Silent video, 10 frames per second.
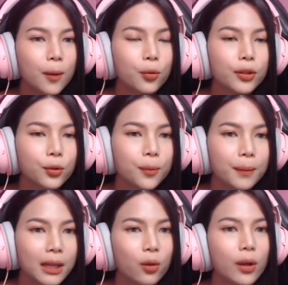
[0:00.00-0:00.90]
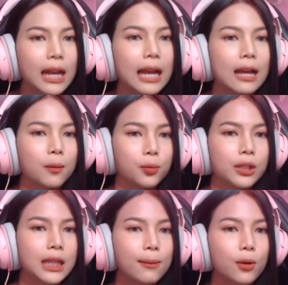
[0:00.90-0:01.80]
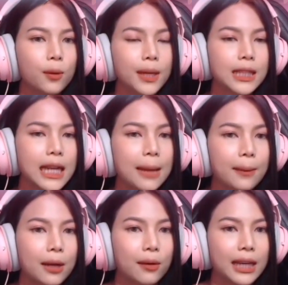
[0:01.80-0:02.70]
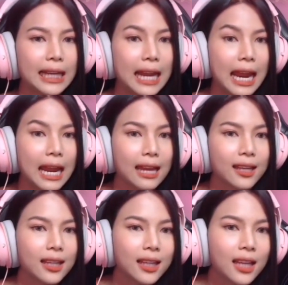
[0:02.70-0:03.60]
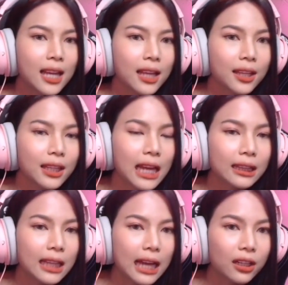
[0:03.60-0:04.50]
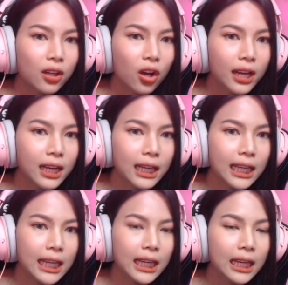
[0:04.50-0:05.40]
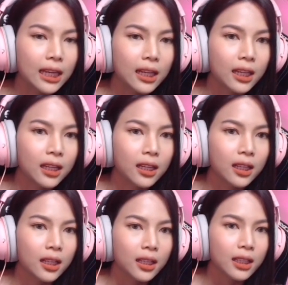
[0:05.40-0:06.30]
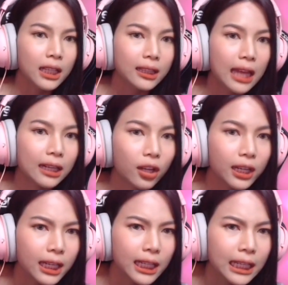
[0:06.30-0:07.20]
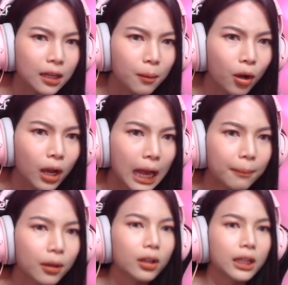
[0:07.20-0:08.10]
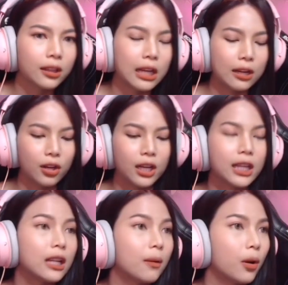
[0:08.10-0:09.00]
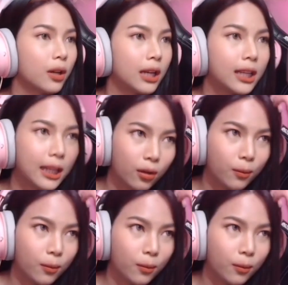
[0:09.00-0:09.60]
อบคุณคุณมิ้นด้วยนะคะ ขอบคุณที่มาร่วมกิจกรรมกันวันนี้นะอย่าตัดน้อยนาที อย่าตัดน้อยนาทีก็พอครับออย่าตัดน้อยนาทีก็พอนาทีเดย